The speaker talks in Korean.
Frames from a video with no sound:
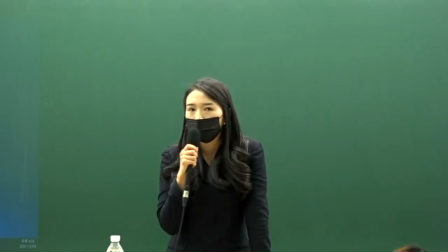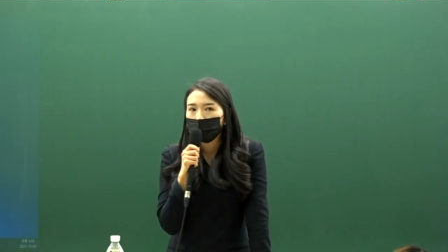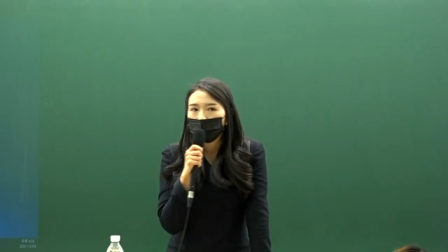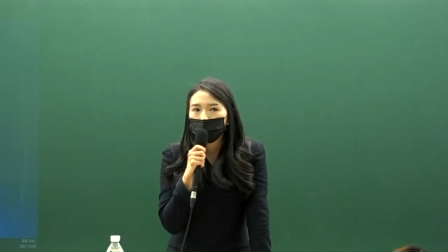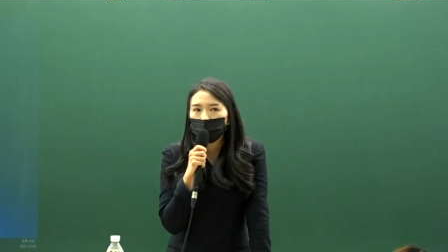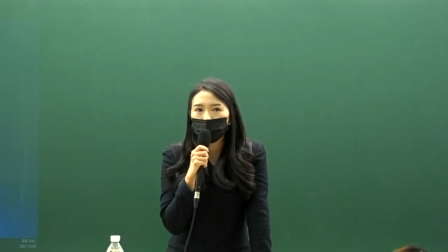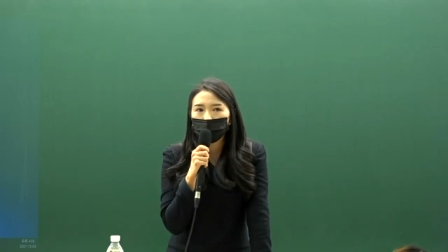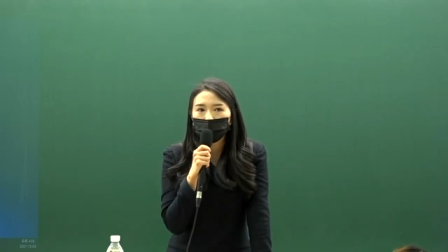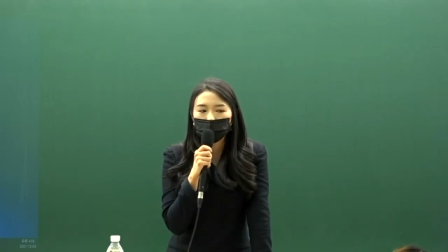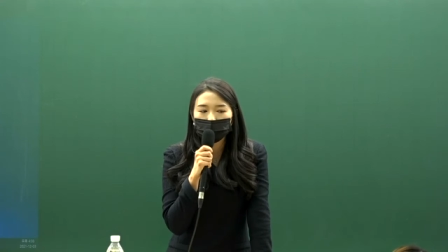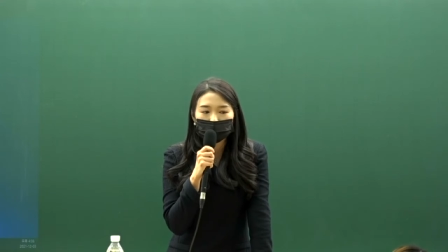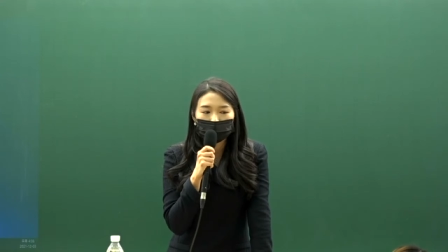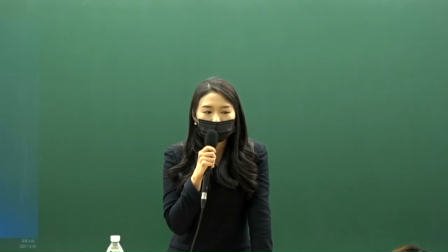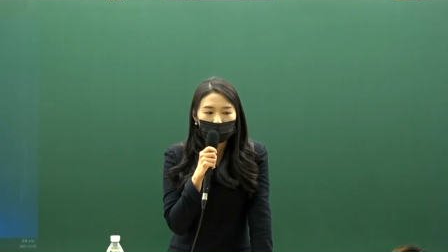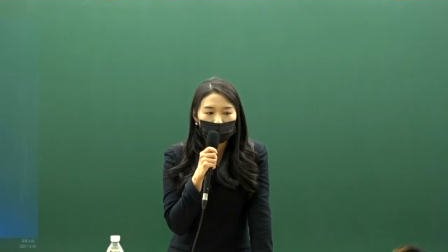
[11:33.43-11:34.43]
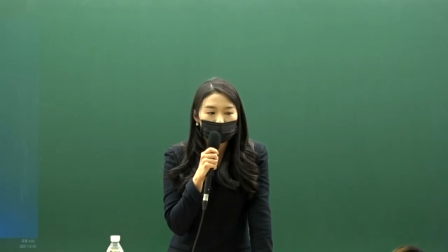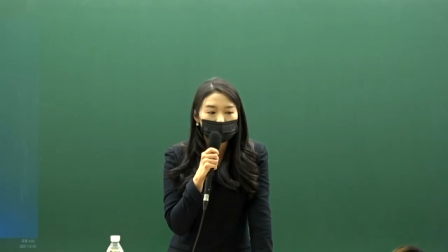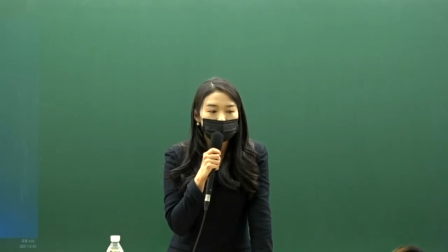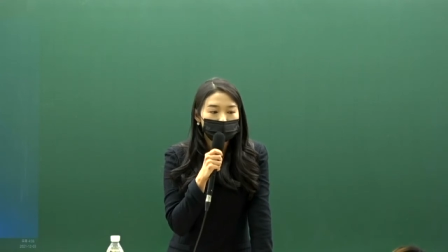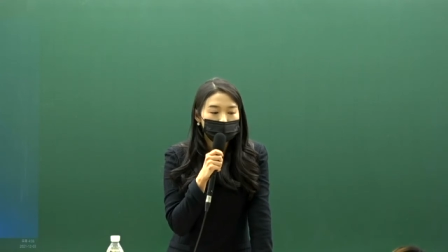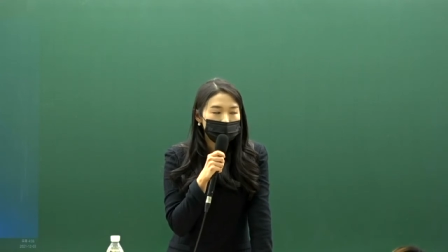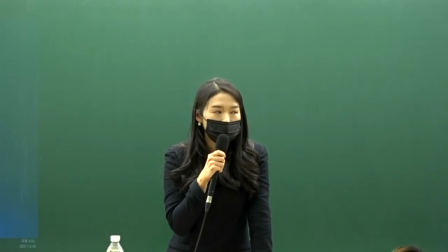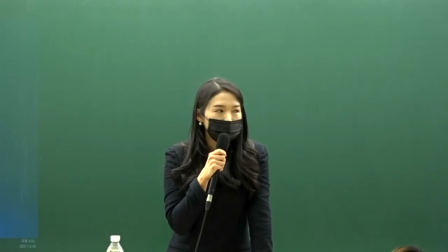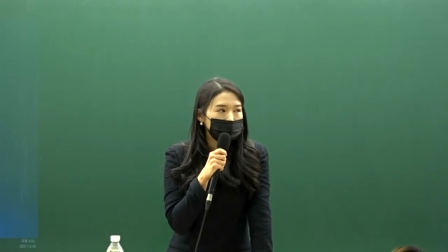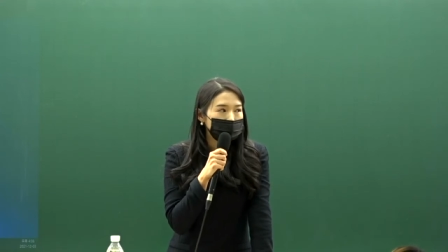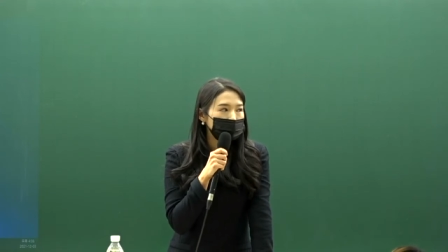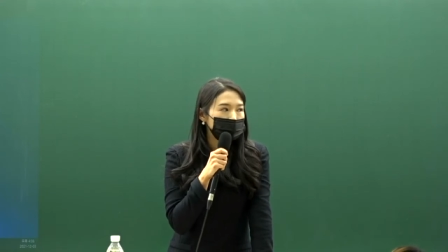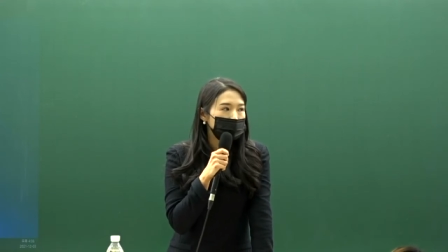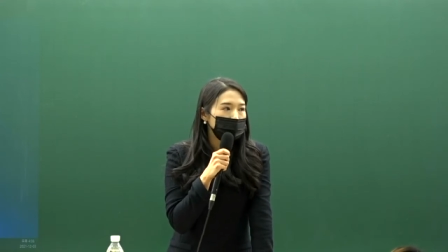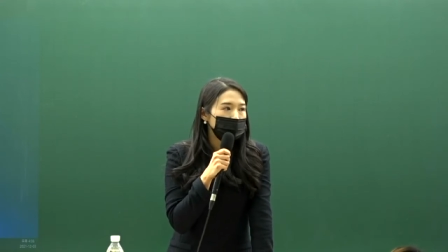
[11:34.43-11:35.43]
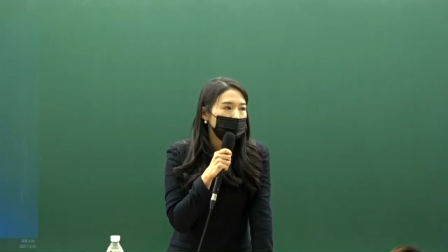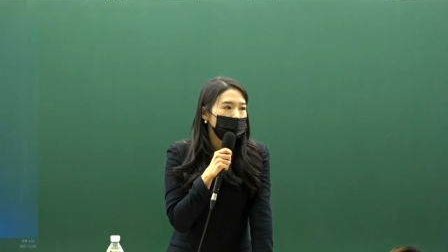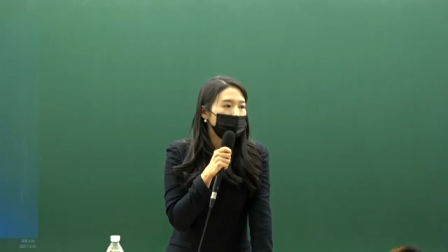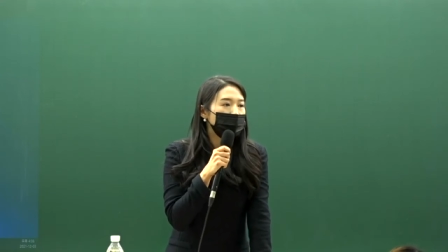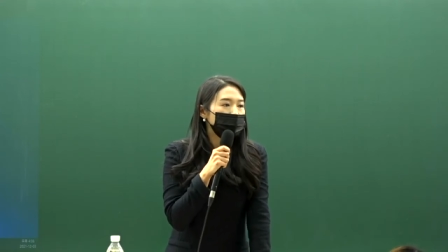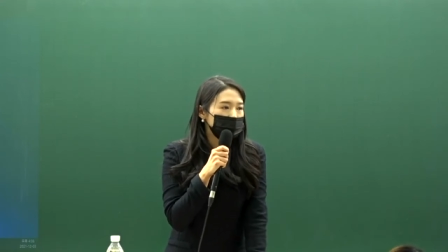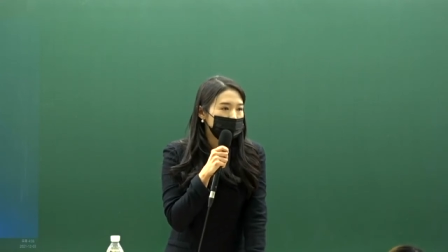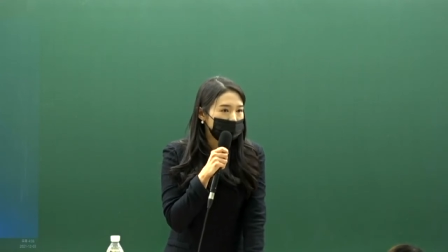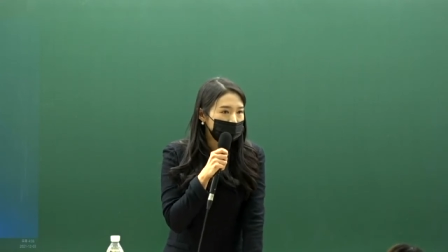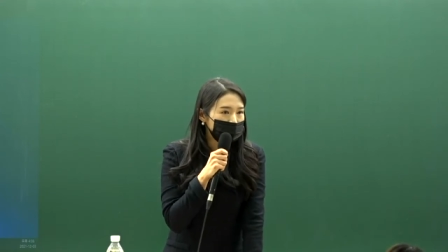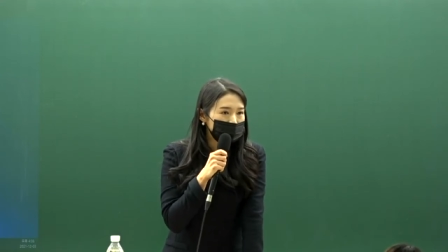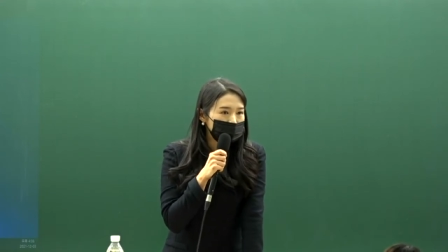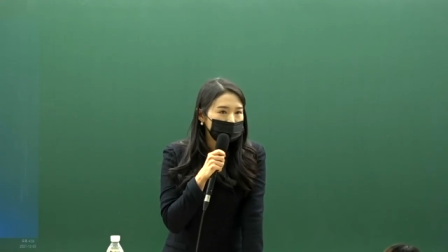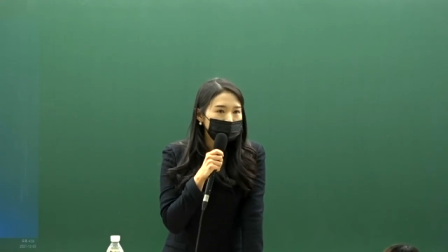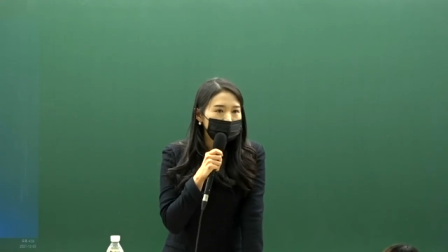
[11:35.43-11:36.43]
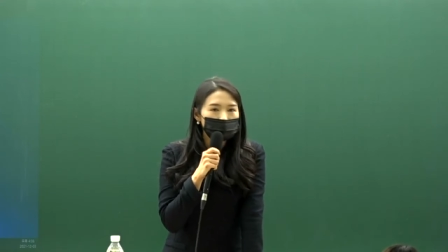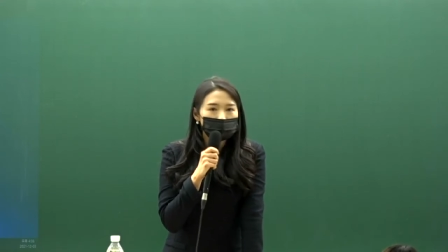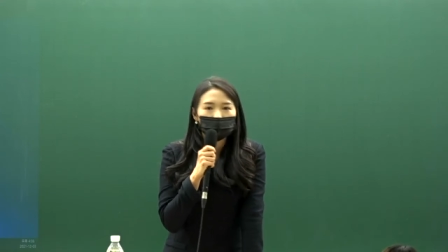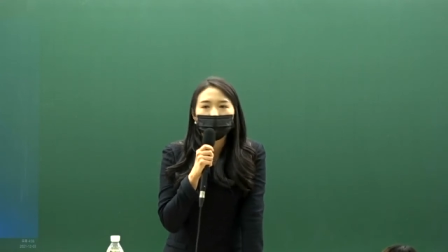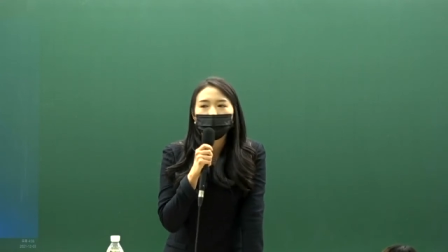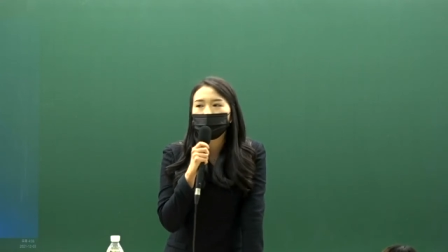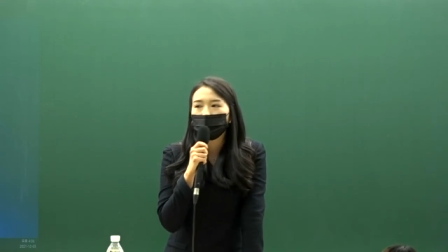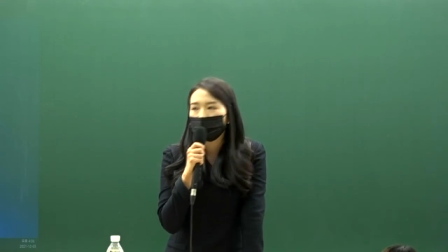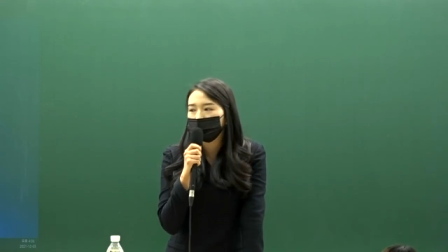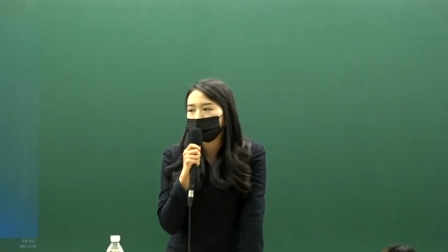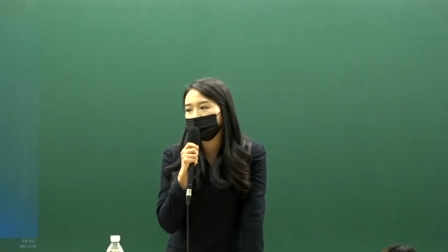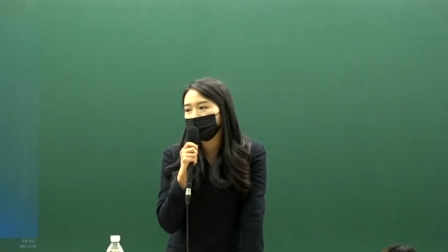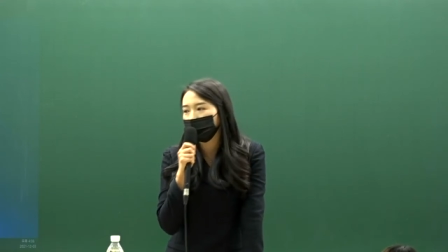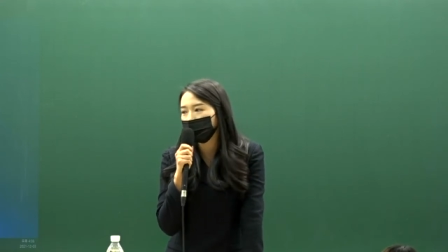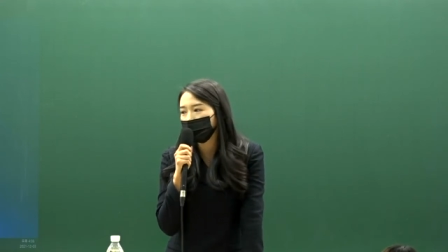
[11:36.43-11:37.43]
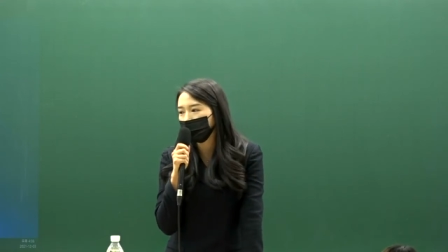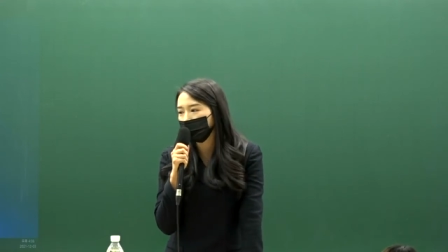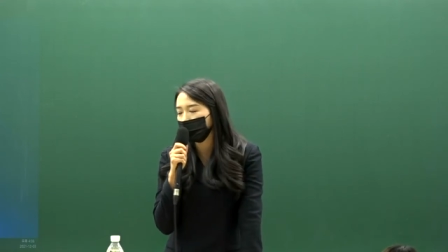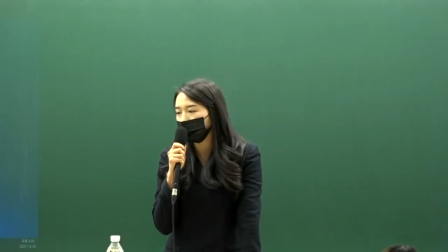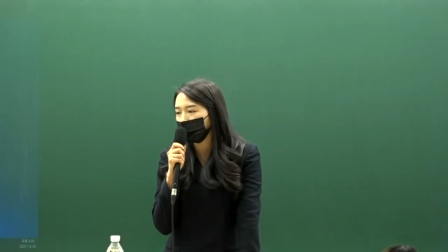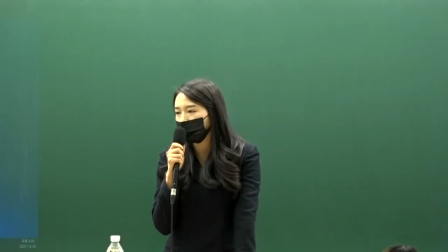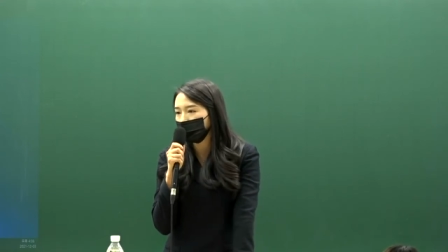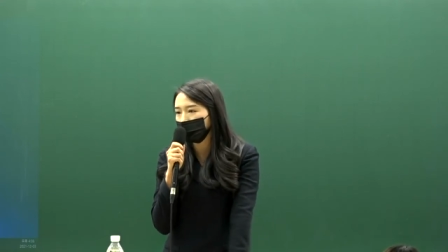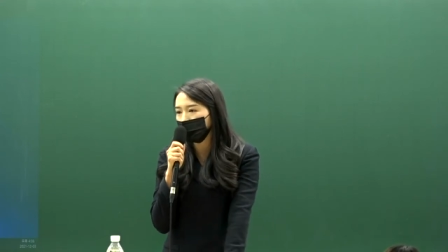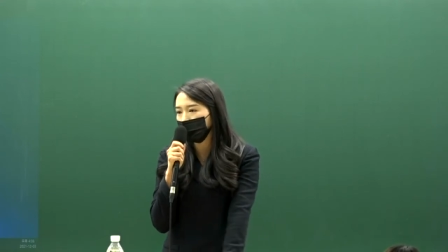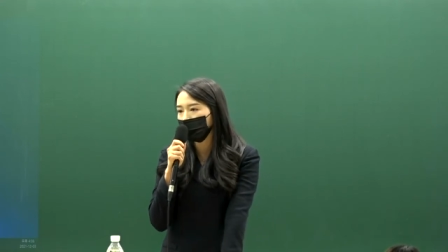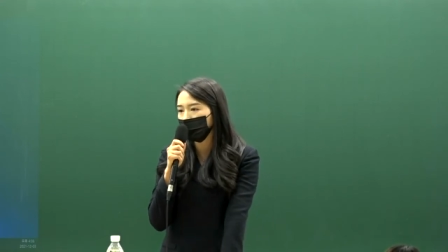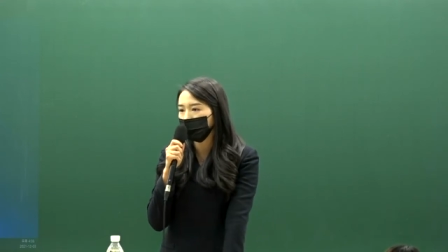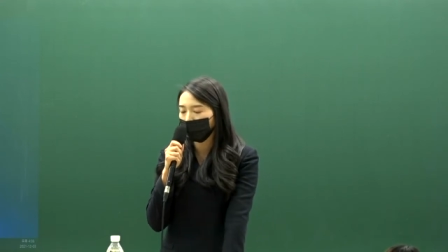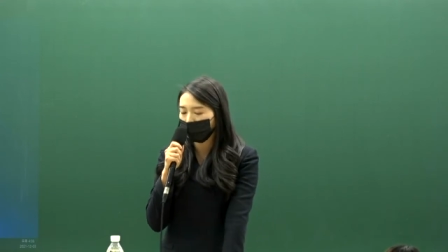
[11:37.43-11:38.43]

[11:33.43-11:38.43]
일기 강의 들으시고 복습하시고 시간 남으니까 그때 작년도